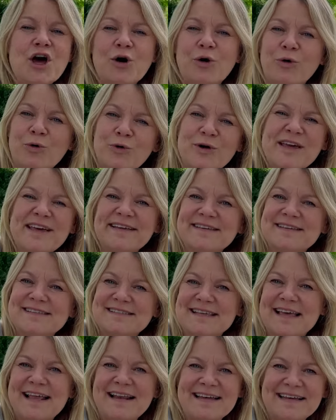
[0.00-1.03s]

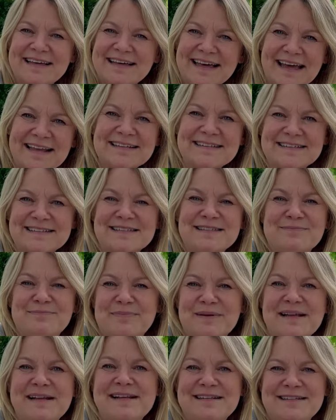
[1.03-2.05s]
ruhiges, elegantes
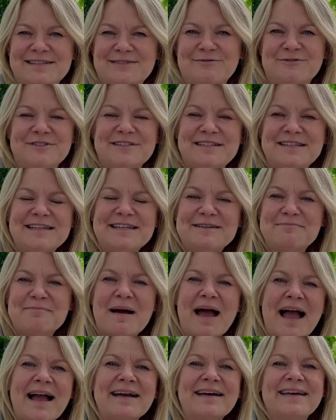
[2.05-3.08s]
Bild. Und ich
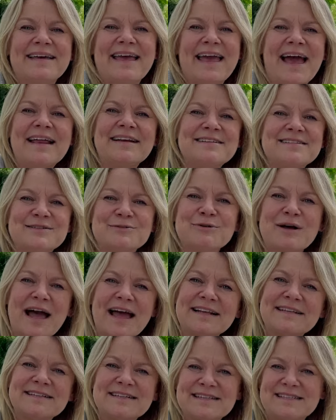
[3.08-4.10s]
mag gerne so
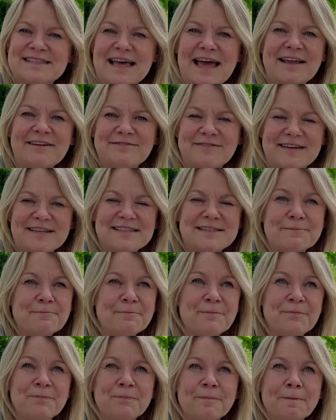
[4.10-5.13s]
Gartendesign, was
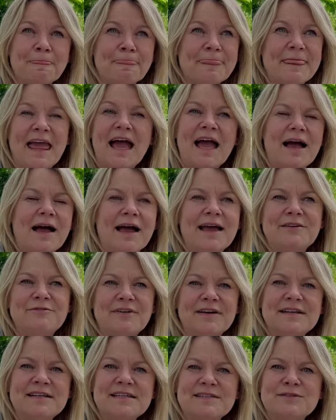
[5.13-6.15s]
ja,
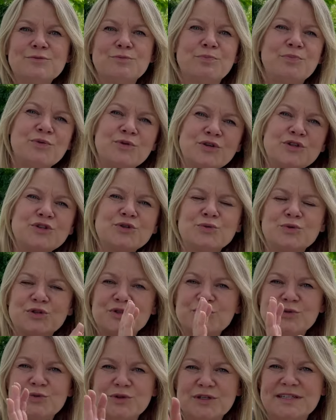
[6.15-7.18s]
einfach nicht so bunt
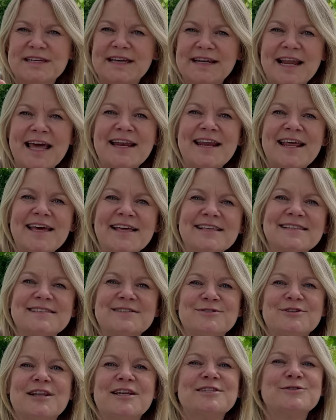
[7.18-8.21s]
und durcheinander
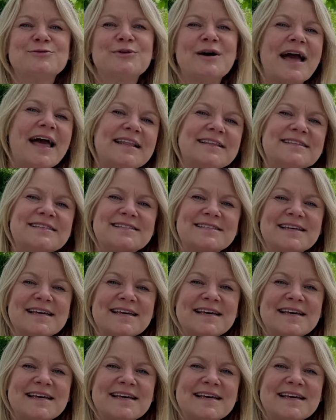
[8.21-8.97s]
ist, sondern so ganz